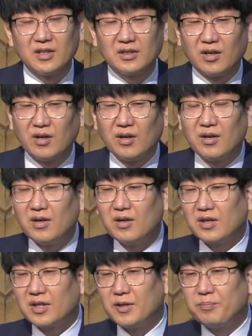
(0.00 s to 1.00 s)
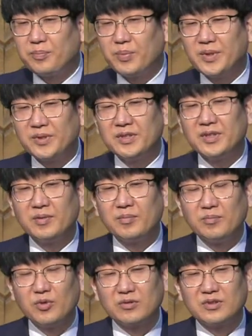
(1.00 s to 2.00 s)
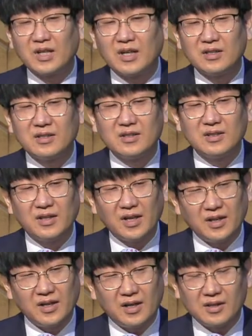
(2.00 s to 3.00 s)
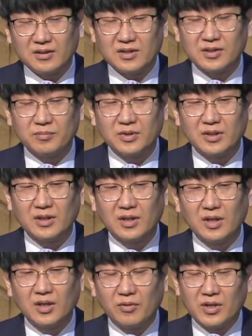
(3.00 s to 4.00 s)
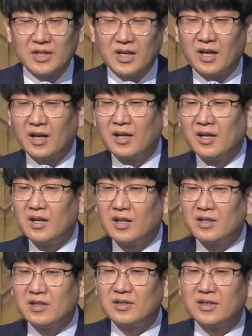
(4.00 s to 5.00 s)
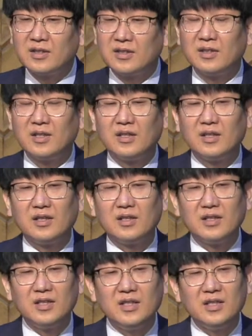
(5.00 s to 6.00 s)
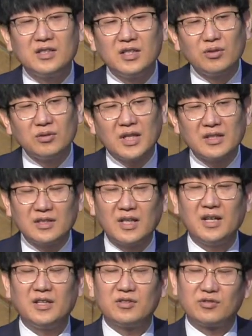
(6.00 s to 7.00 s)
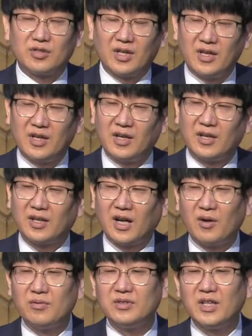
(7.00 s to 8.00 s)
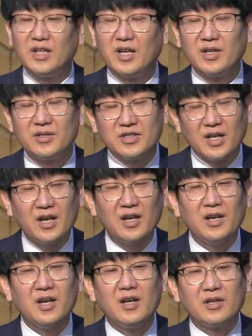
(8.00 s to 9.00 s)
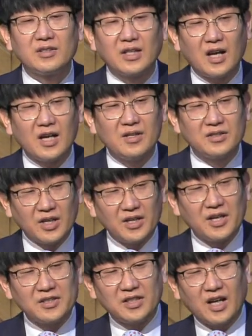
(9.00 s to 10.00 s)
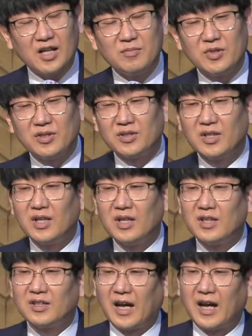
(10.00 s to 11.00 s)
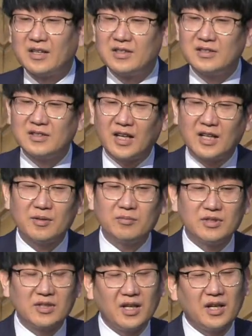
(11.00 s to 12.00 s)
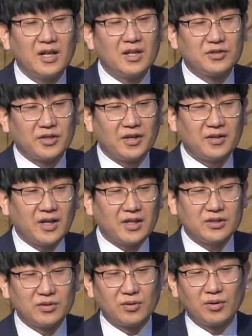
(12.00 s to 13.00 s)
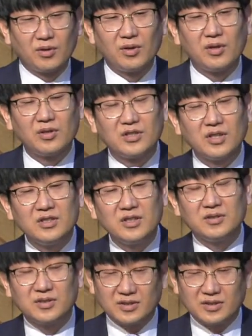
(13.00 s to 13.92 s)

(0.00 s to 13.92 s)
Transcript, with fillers: 더 깊은 묵상을 해야 할 것입니다. 왜냐 그들은 이 지도자들의 죄 가운데에 제 살, 죄의 삶은 다른 사람들의 죄까지도 전혀